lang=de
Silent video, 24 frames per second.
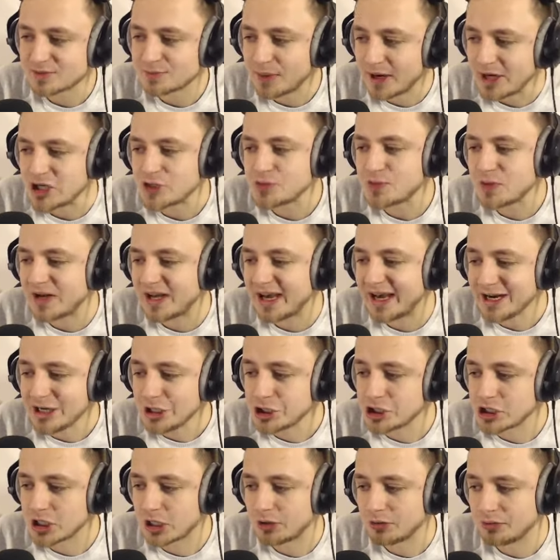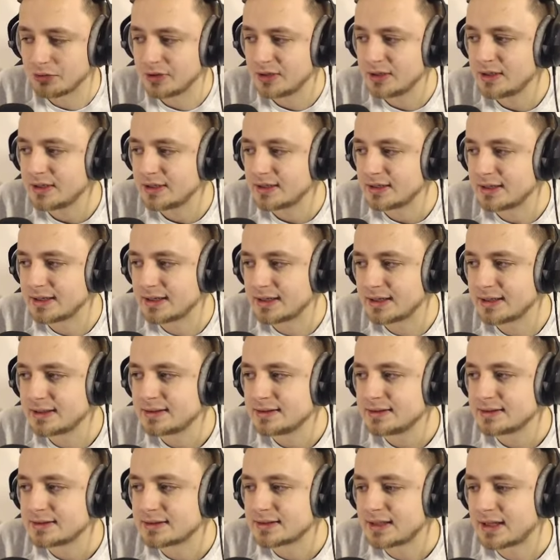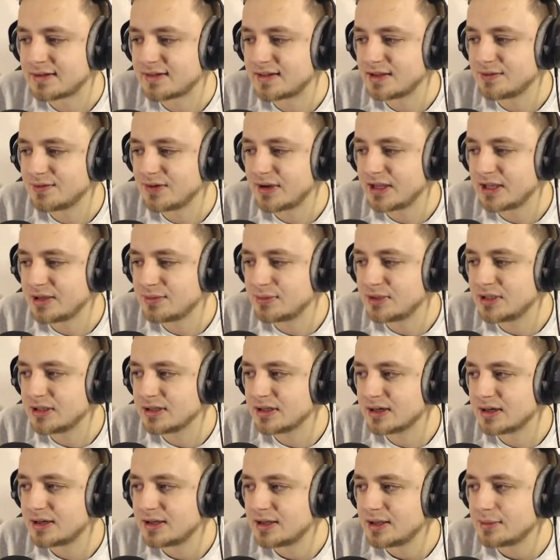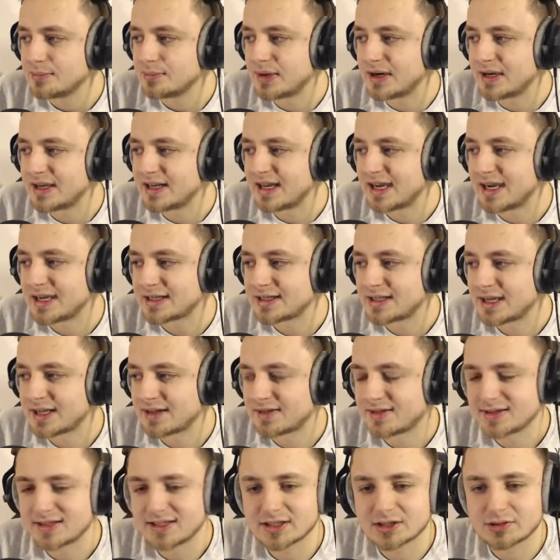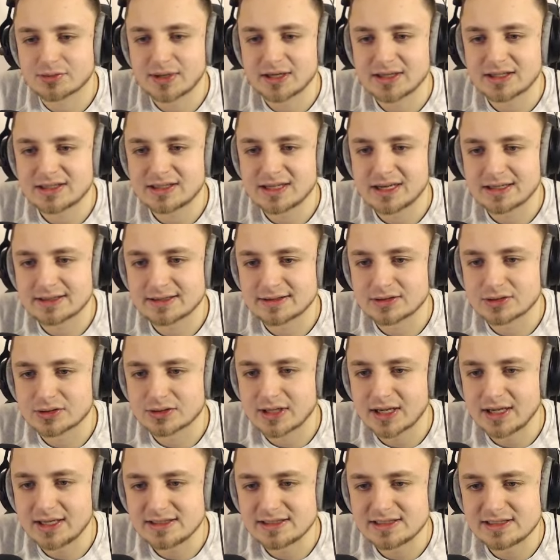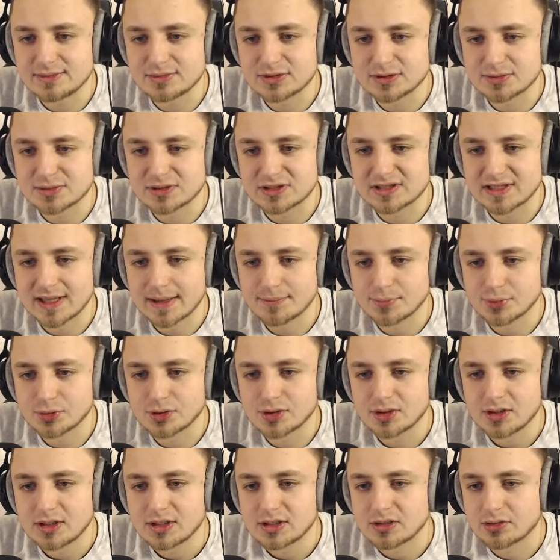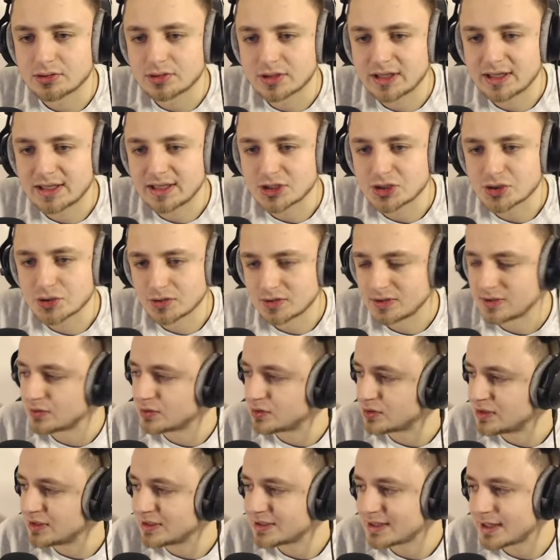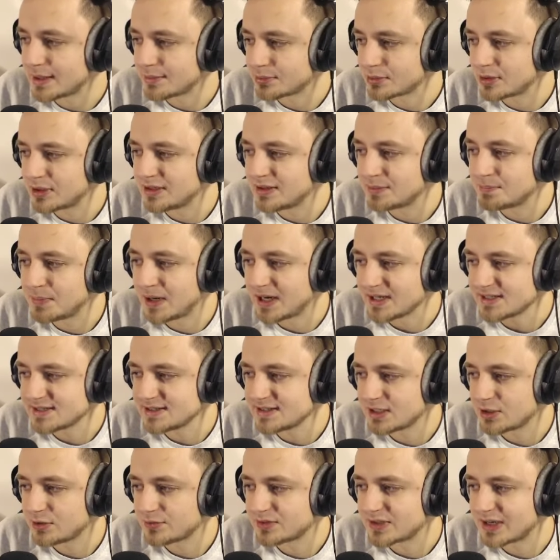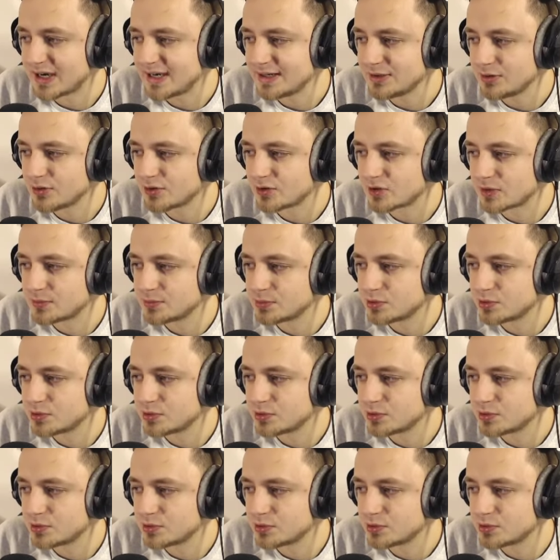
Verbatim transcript: als Beispiel anschauen, ja, dann sehen wir eben hier bei der 88er graded Karte, okay, 77 Tempo, okay, der Schuss natürlich nicht geupgradet, passend dann auf 93